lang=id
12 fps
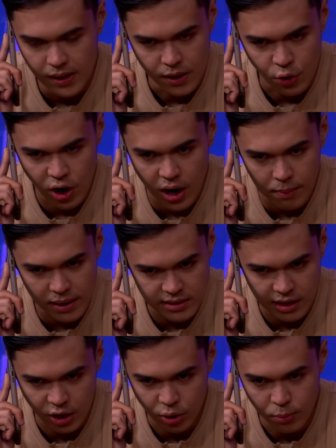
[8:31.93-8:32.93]
gue gak
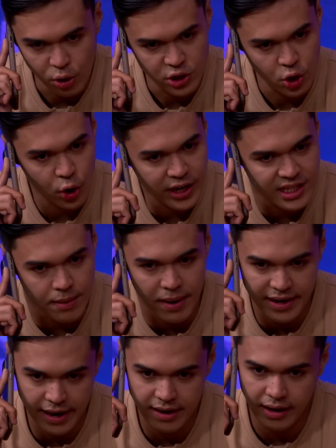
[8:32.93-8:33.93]
masalah lo mau join sama
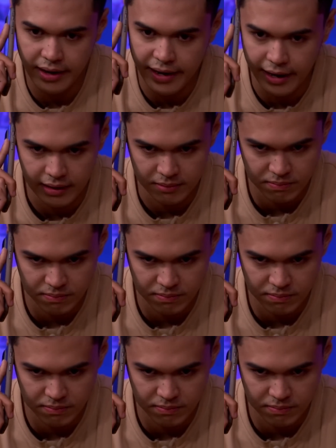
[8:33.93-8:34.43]
gengnya Dean.